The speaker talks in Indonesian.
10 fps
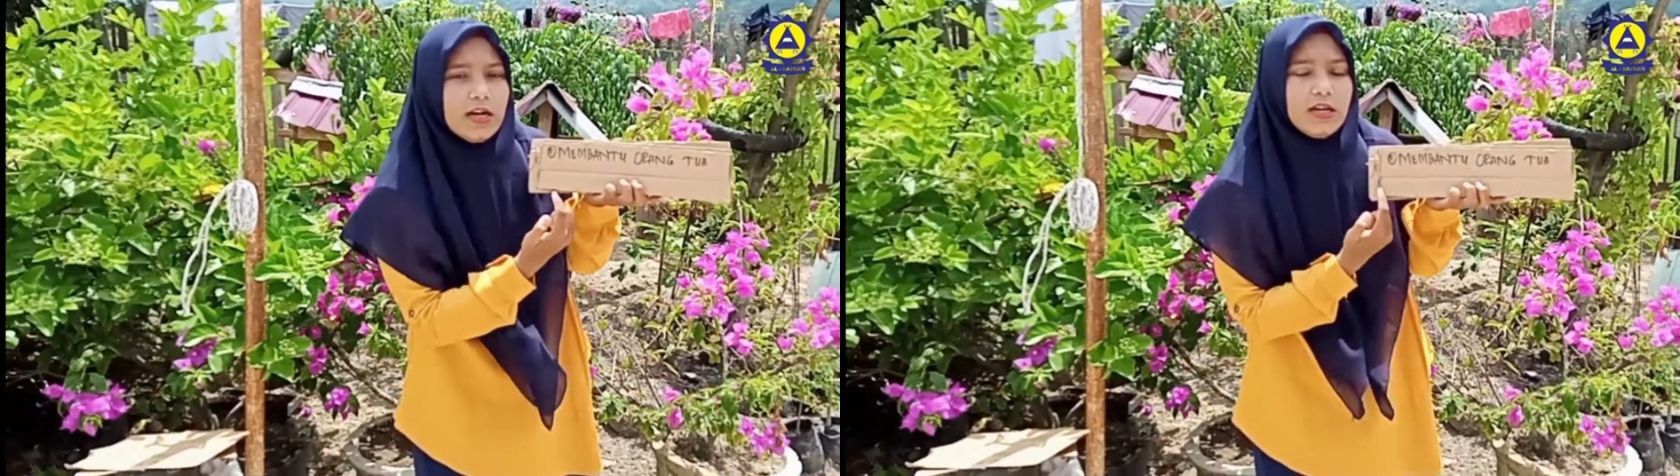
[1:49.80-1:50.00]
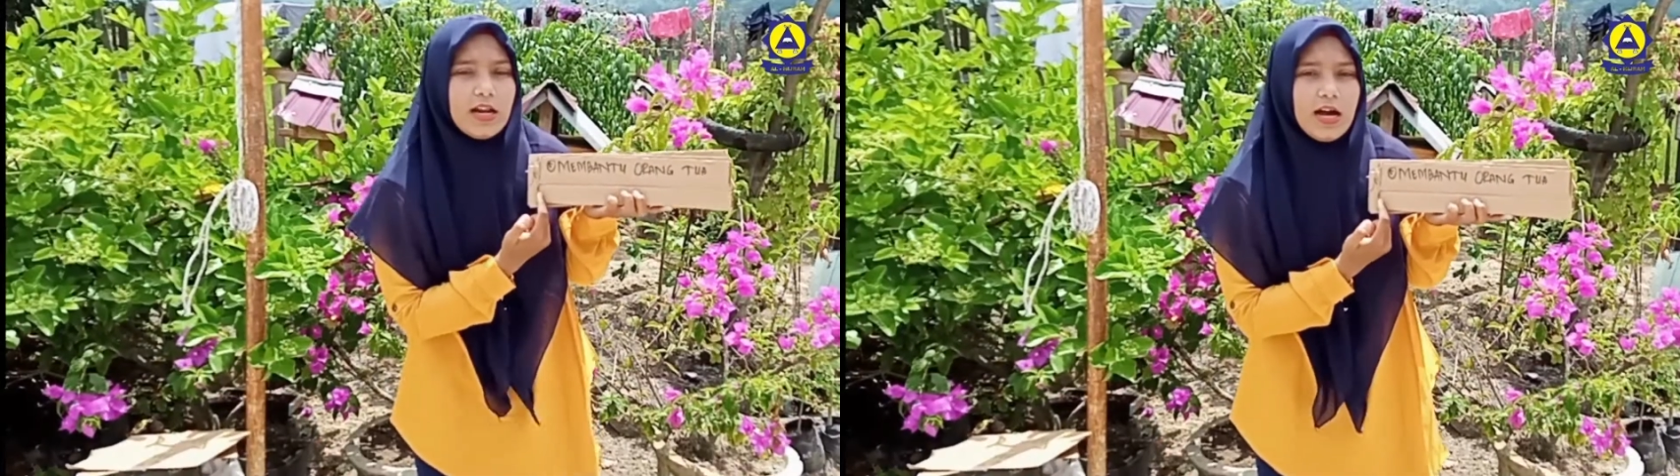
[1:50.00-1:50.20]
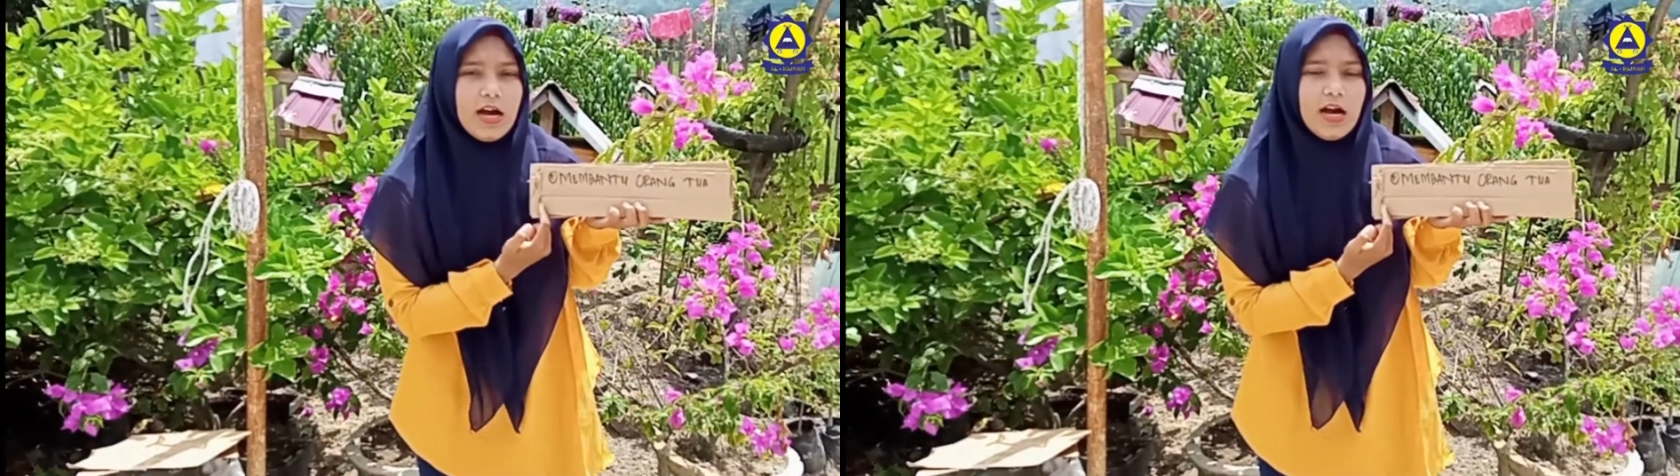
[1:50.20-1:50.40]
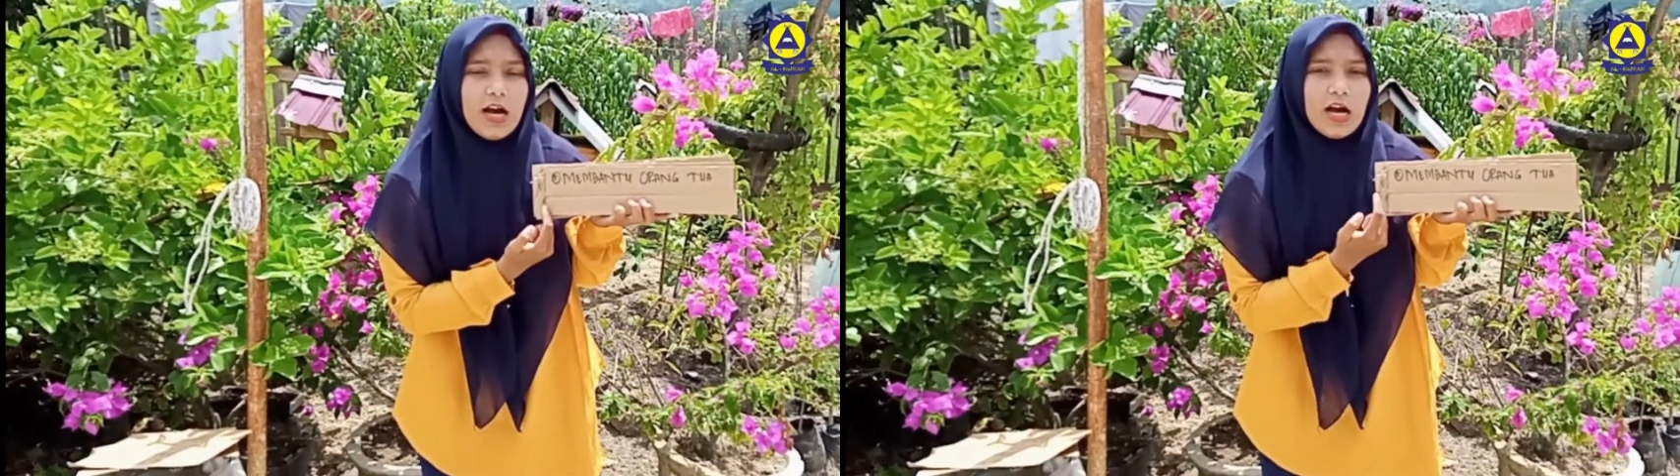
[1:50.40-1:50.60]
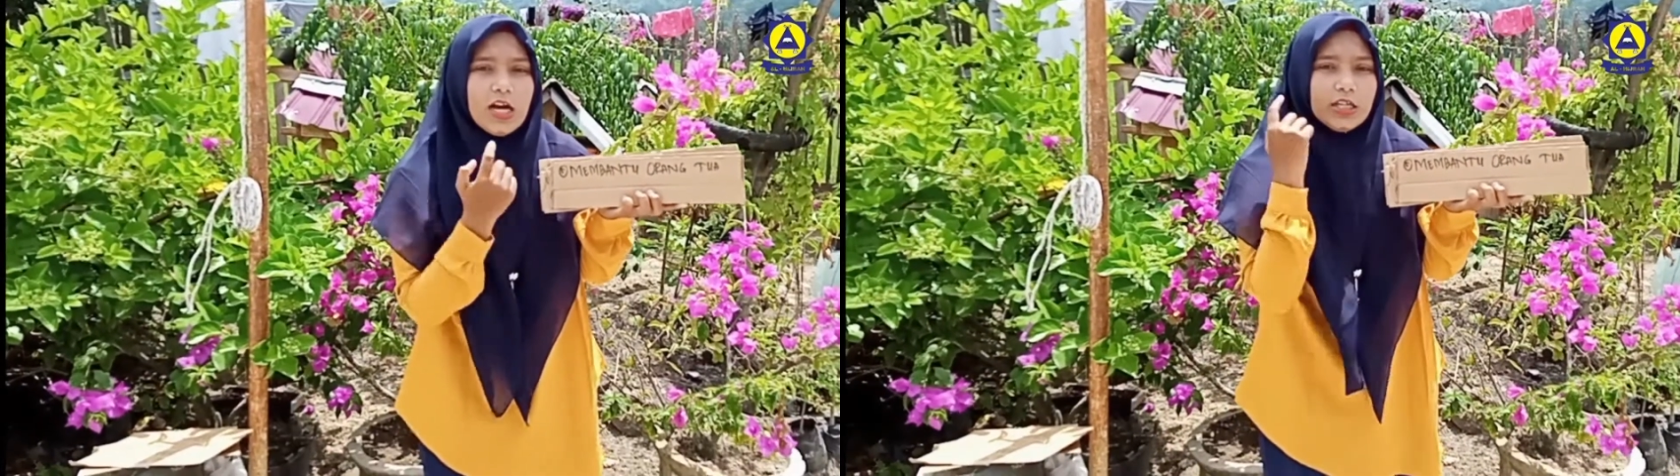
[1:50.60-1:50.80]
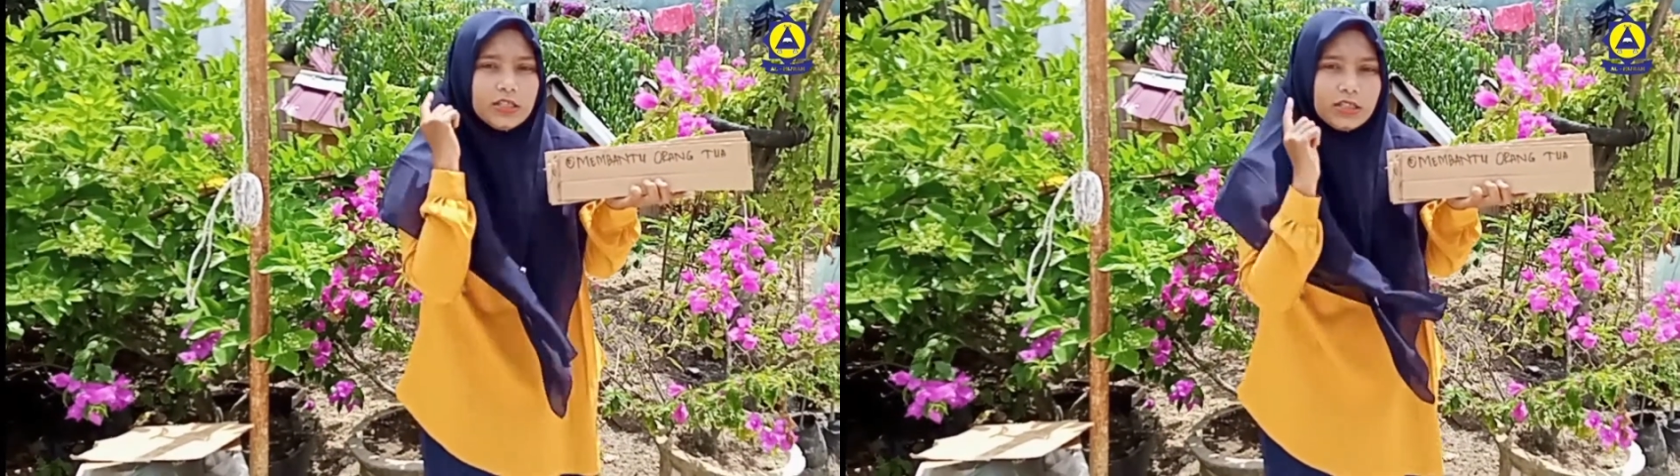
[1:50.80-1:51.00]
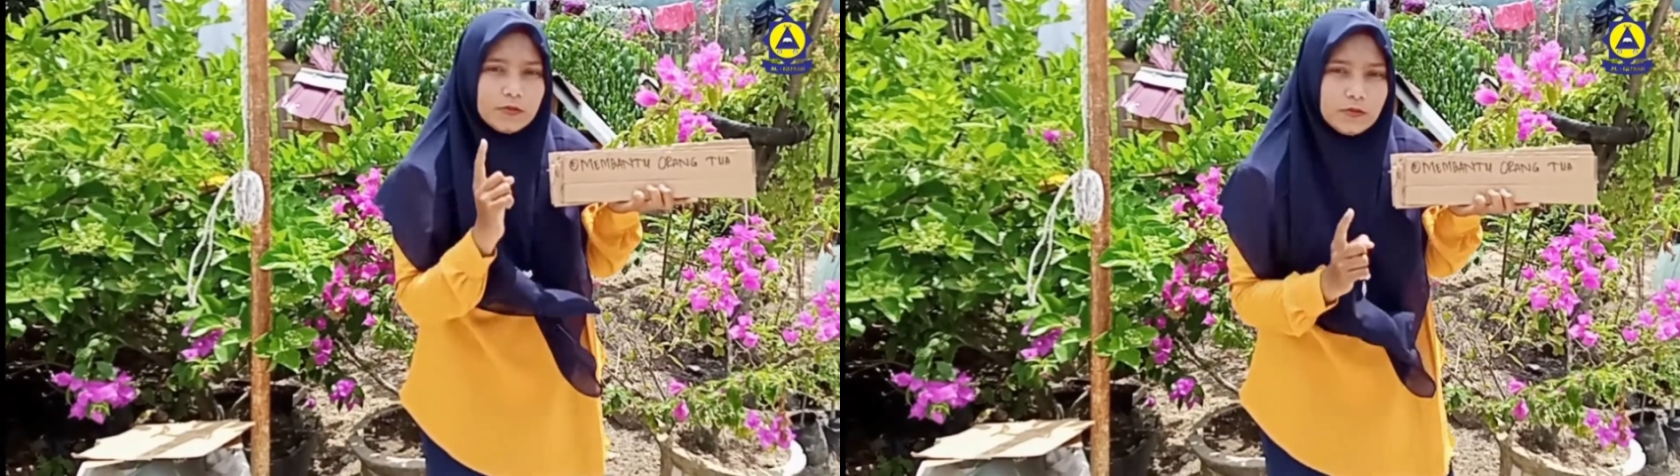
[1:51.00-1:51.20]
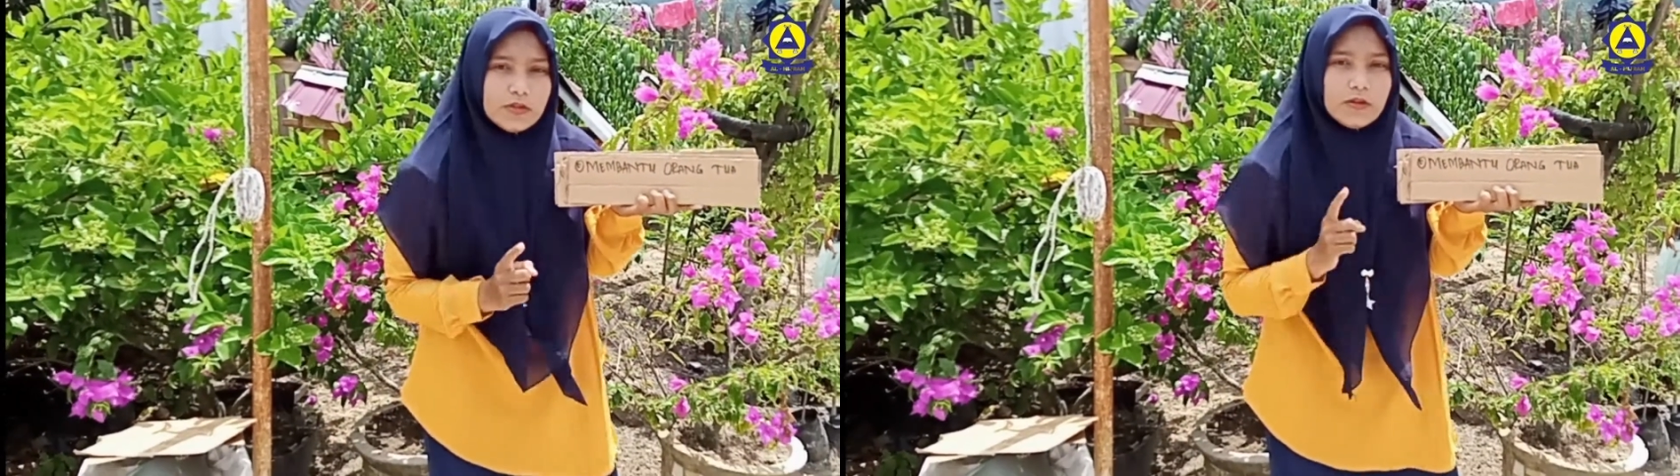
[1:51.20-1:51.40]
Nah,
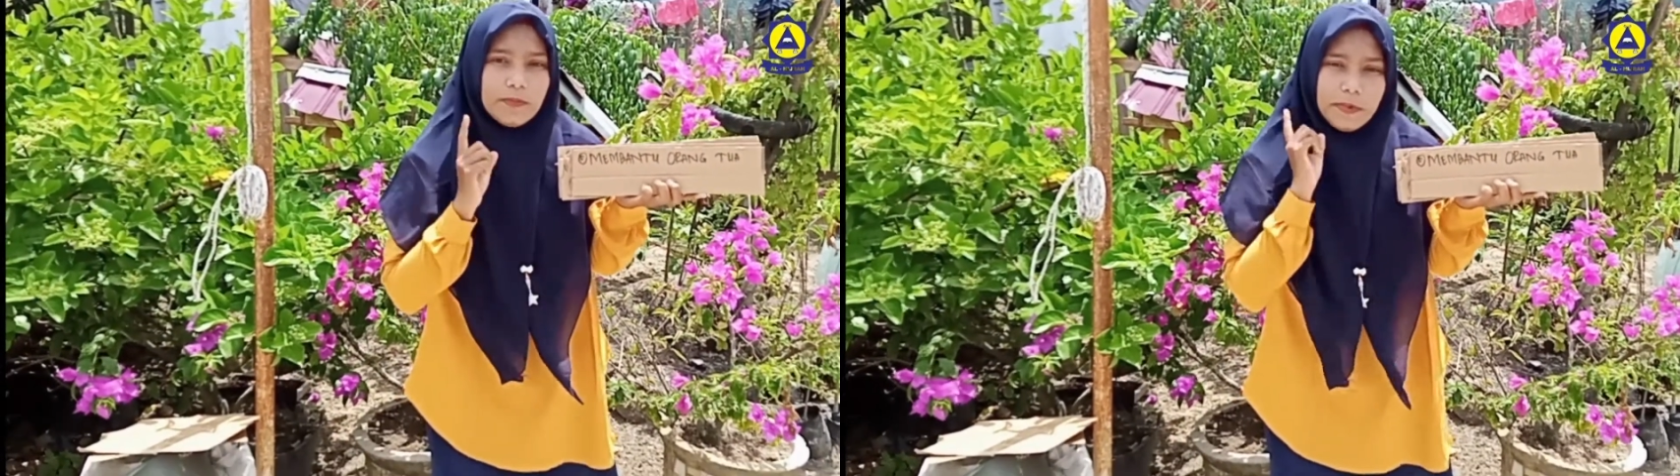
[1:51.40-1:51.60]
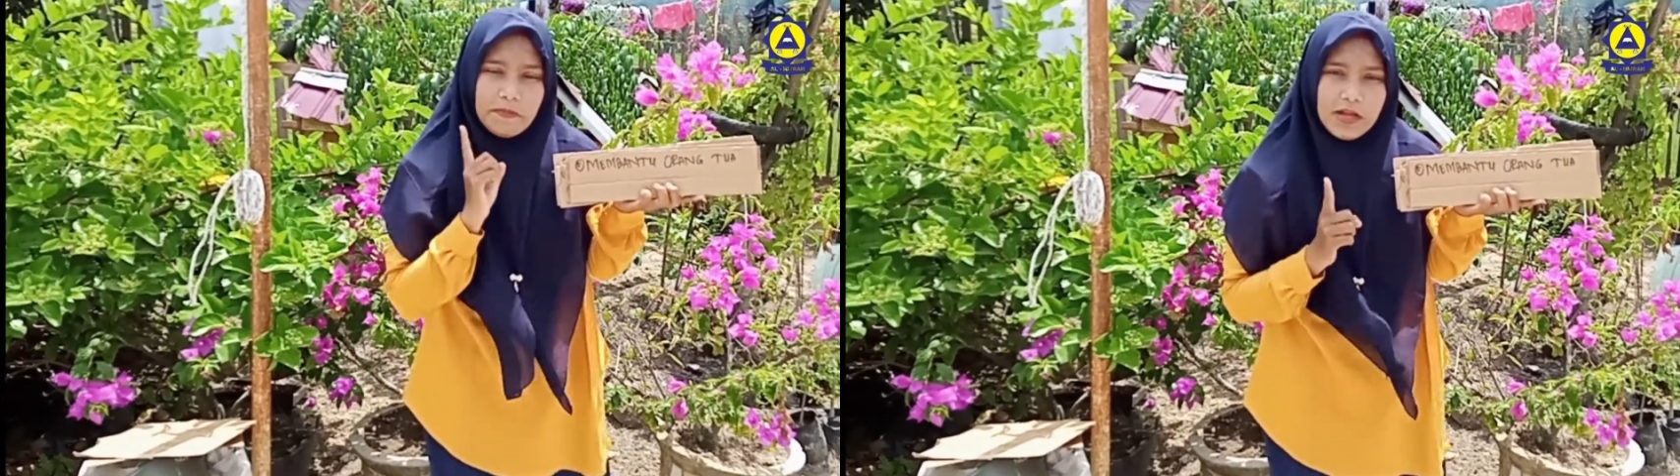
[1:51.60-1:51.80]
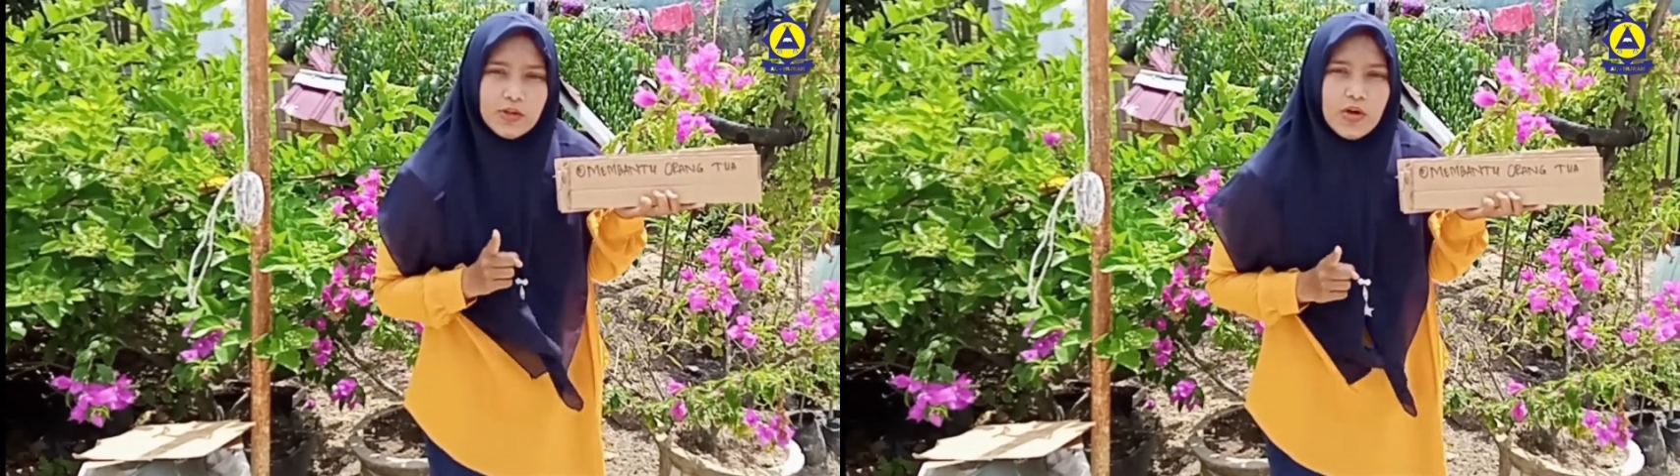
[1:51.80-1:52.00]
membantu